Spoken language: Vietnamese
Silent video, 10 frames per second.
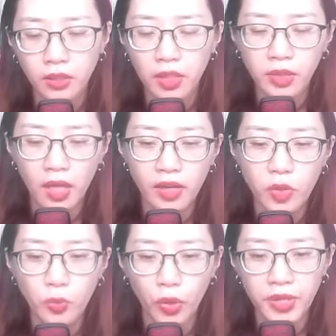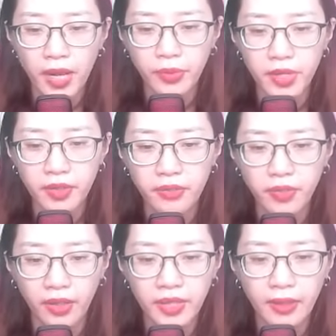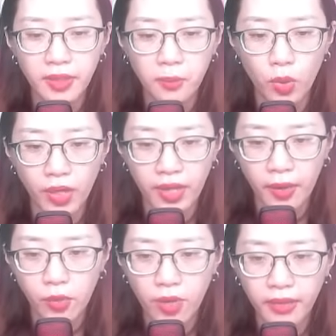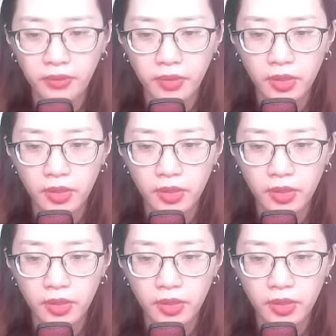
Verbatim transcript: Thân thể của mũi đạo nhân vẫn đang lập lòe hào quang,